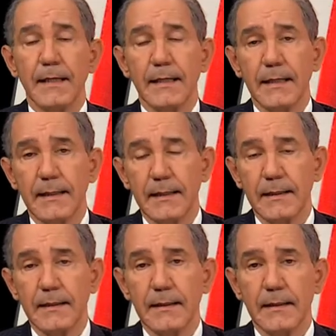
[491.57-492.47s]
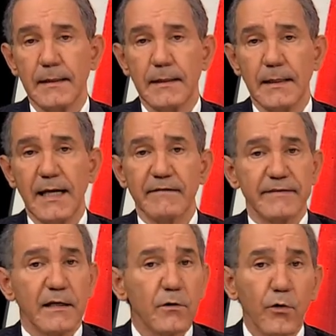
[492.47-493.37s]
eh, es
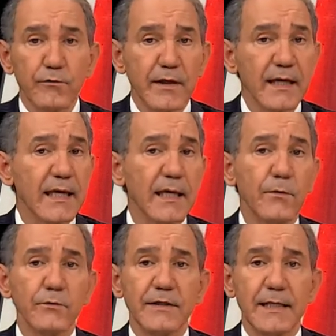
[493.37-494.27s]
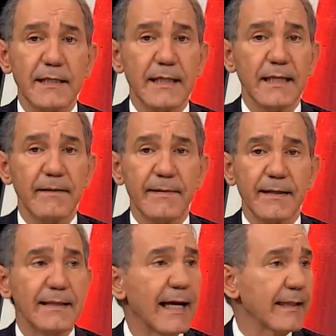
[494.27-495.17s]
hacer cosas que no tienen que ver
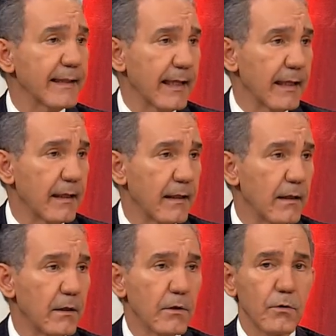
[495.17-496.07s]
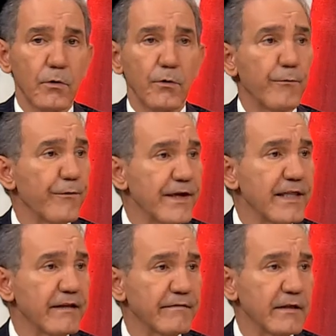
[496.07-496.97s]
nada con los
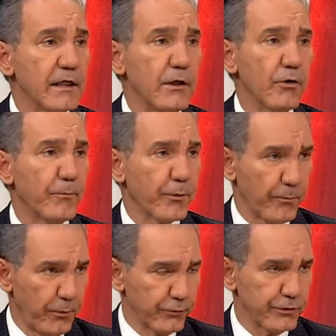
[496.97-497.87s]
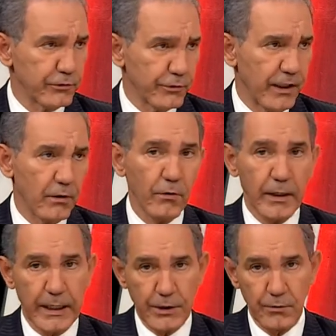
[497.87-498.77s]
fines y los propósitos del
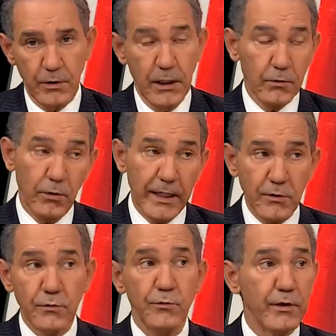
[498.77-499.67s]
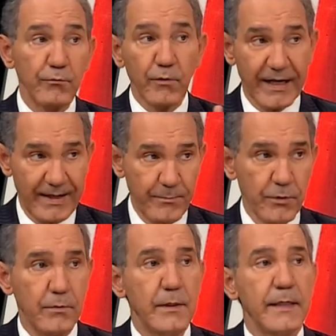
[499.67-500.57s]
colegio. El colegio no es un gremio,
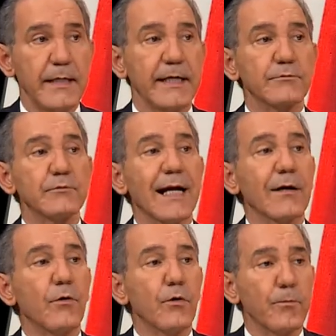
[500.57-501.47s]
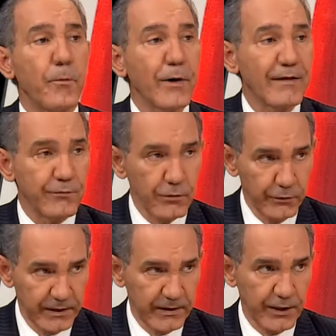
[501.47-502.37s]
es una corporación
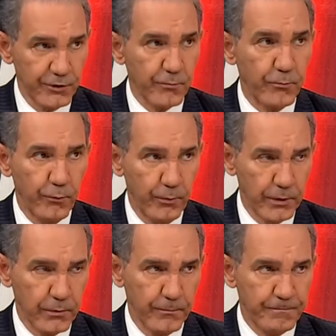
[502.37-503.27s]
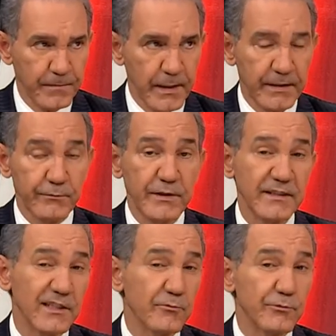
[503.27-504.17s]
de derecho público, es una
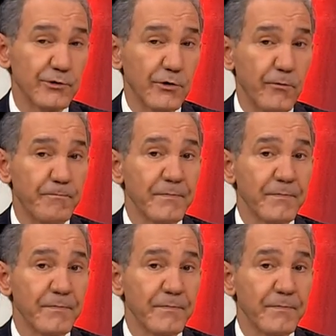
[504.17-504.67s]
institución